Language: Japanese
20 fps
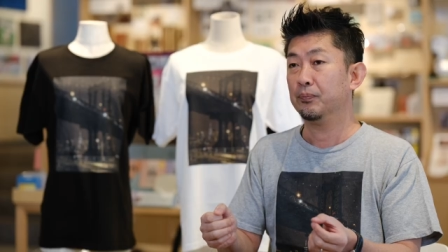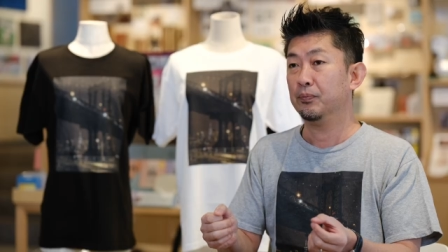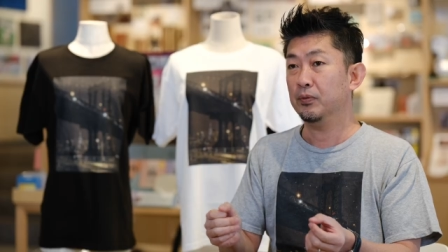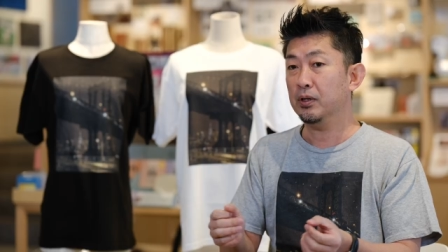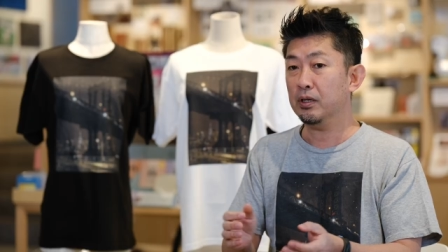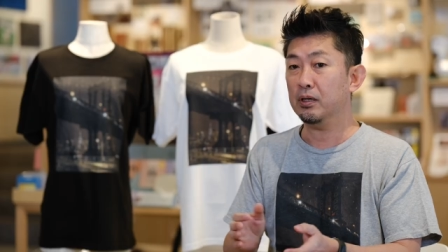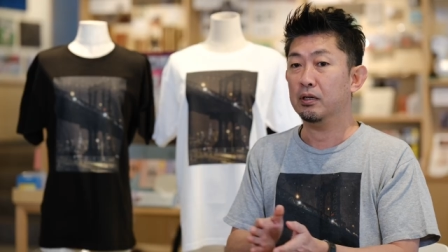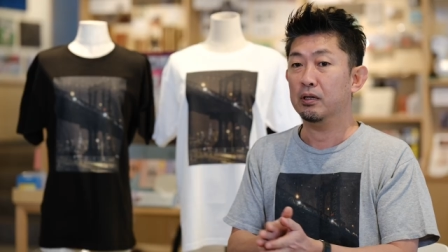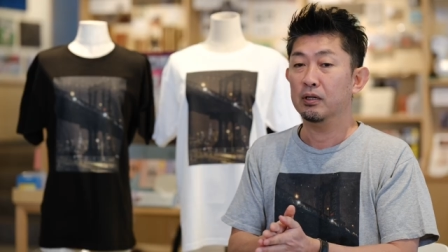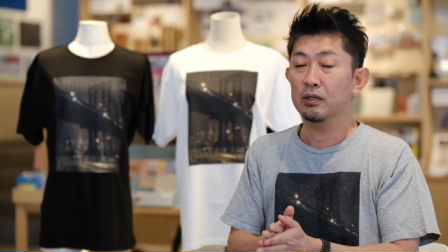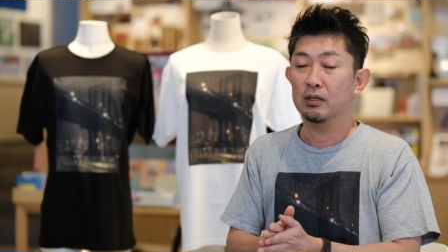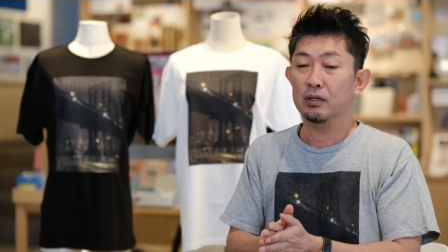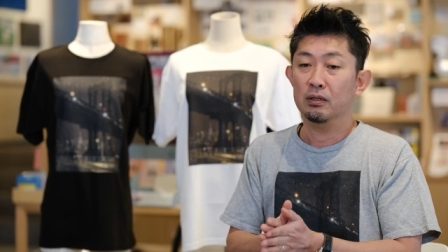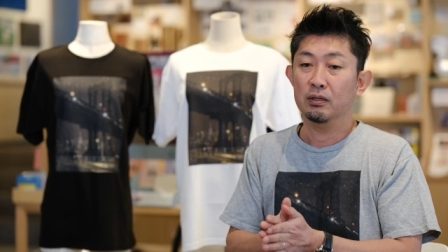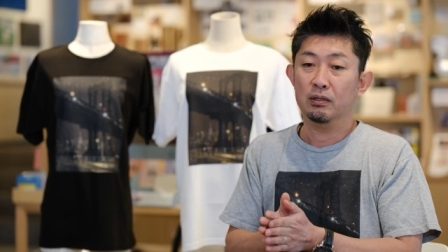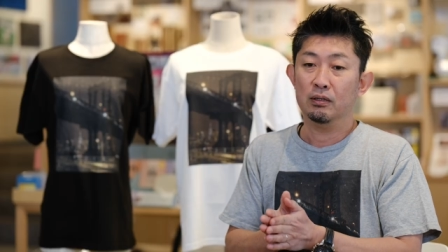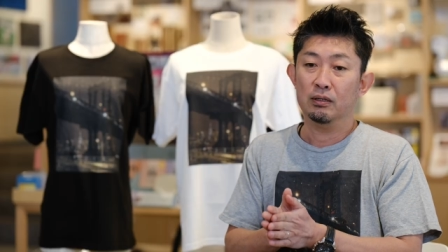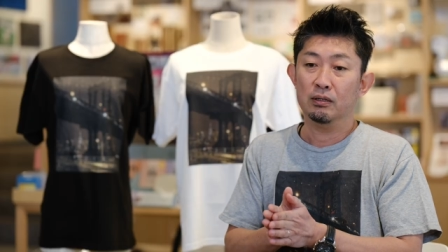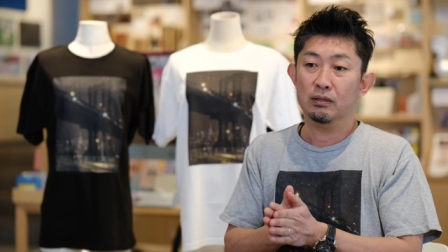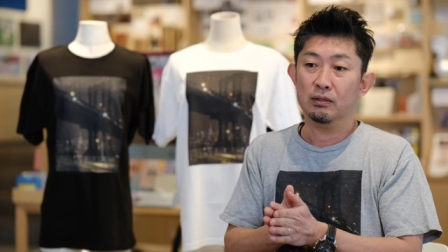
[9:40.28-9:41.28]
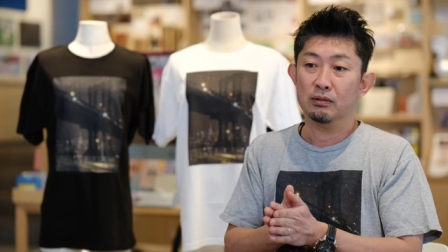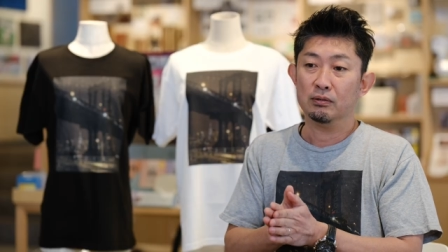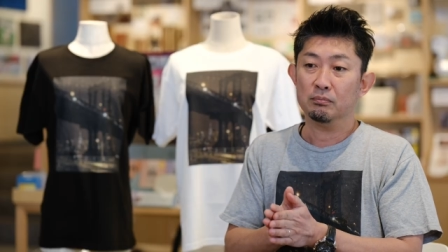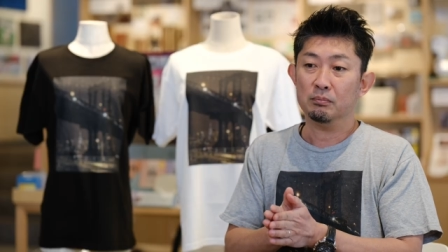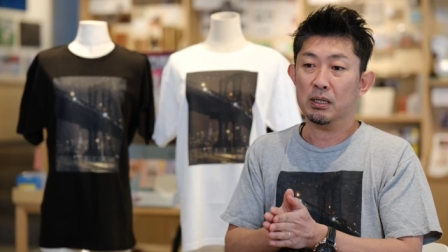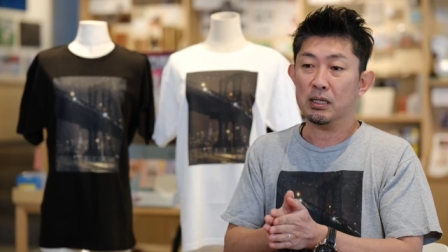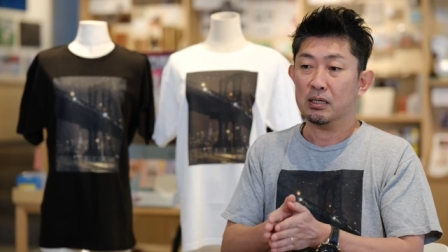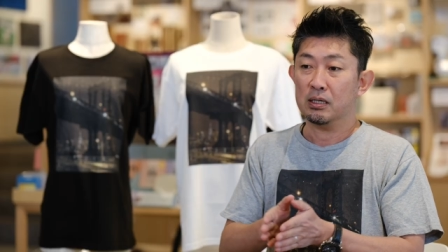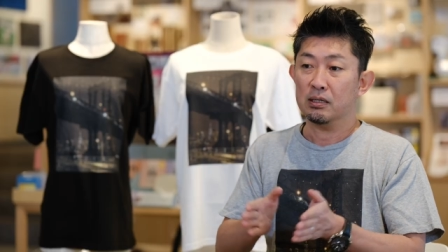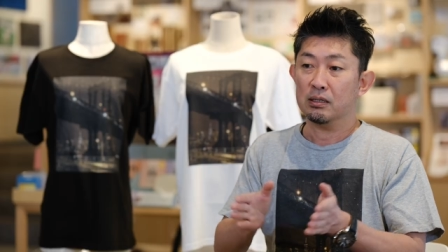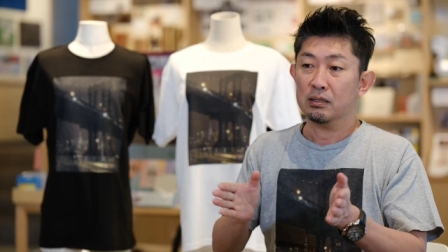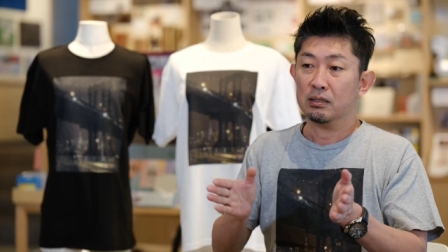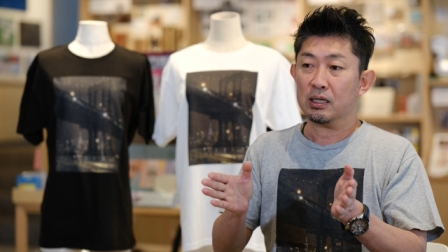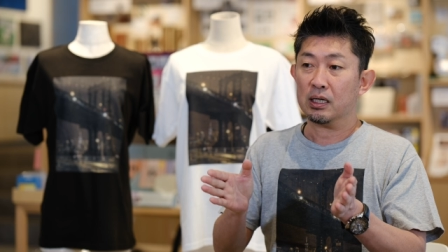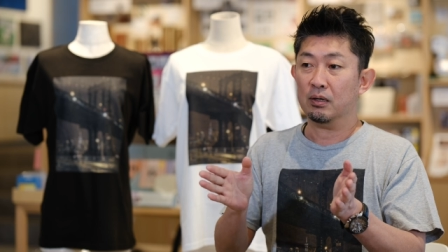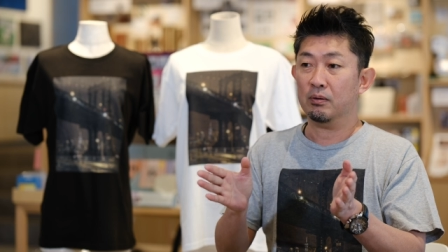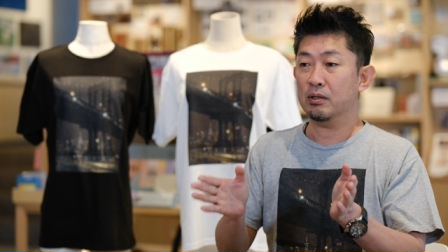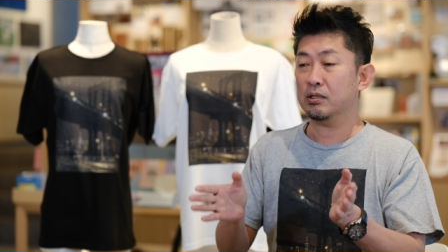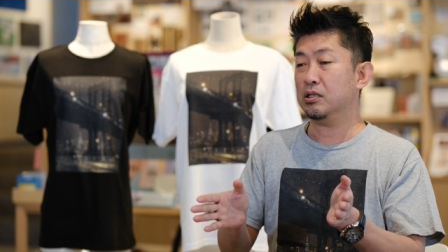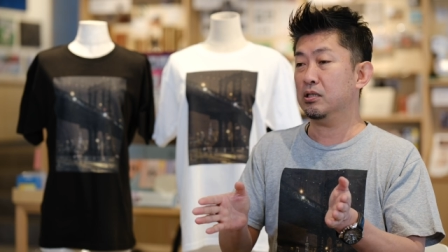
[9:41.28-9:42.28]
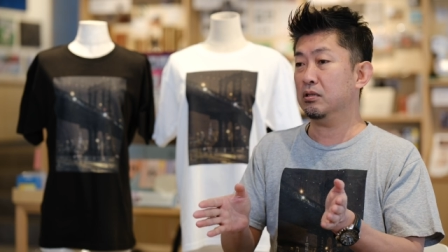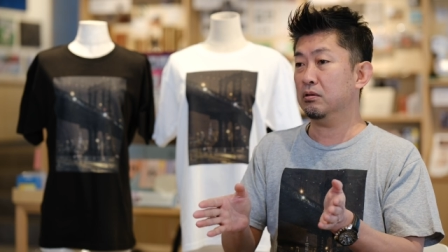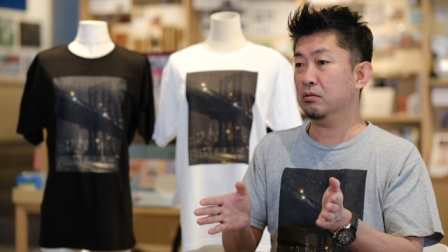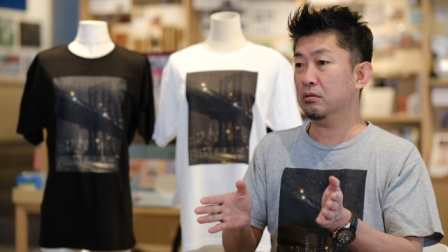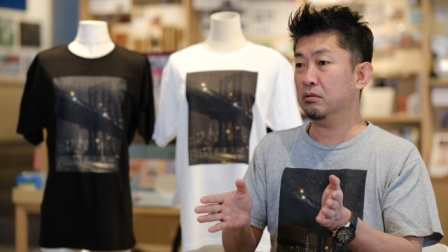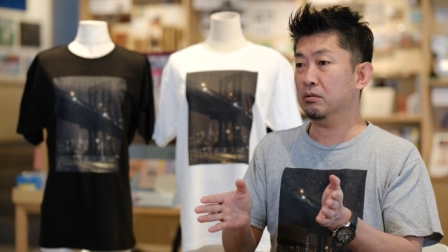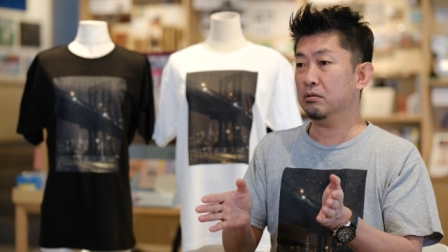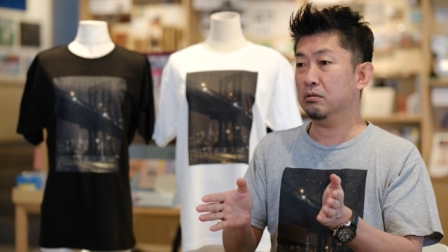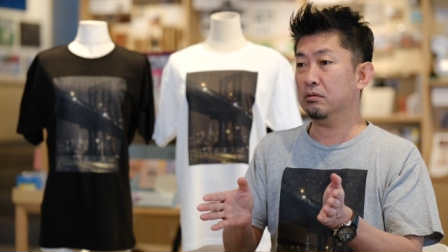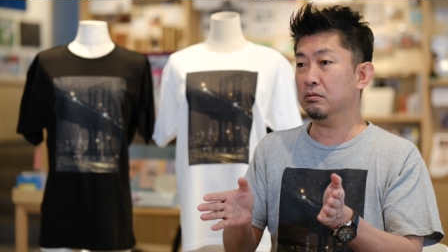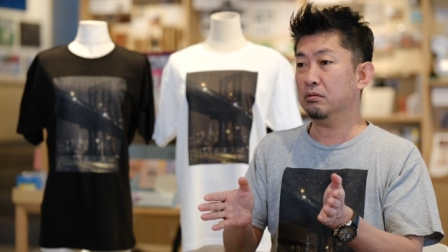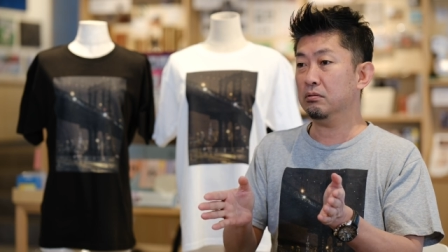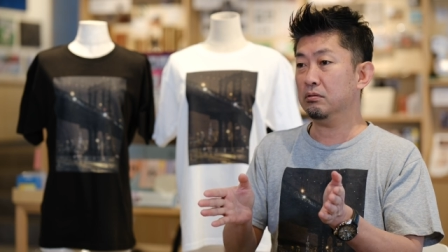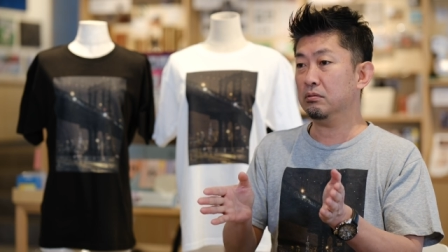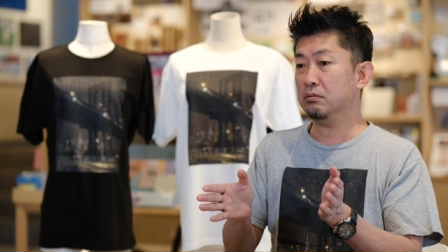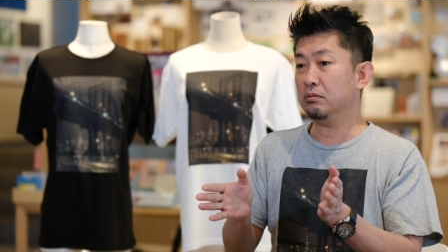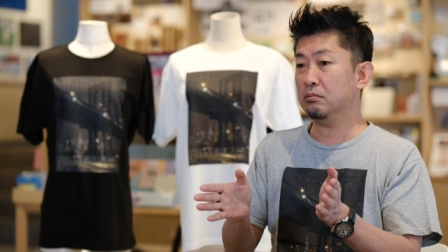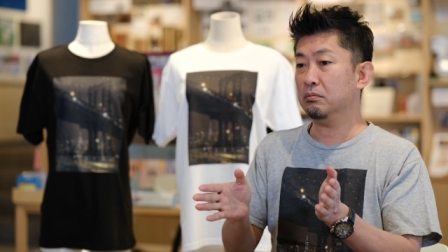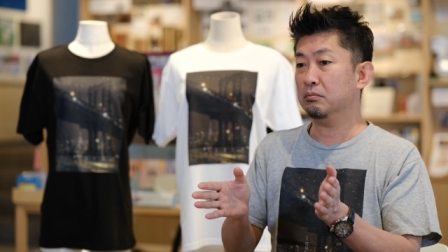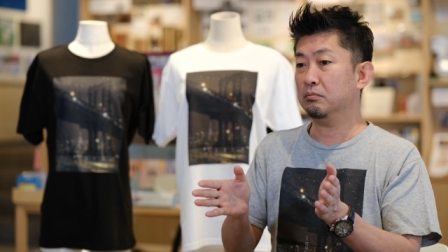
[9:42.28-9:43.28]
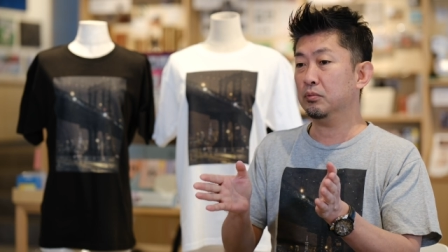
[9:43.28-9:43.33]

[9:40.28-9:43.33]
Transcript: でまあ為替の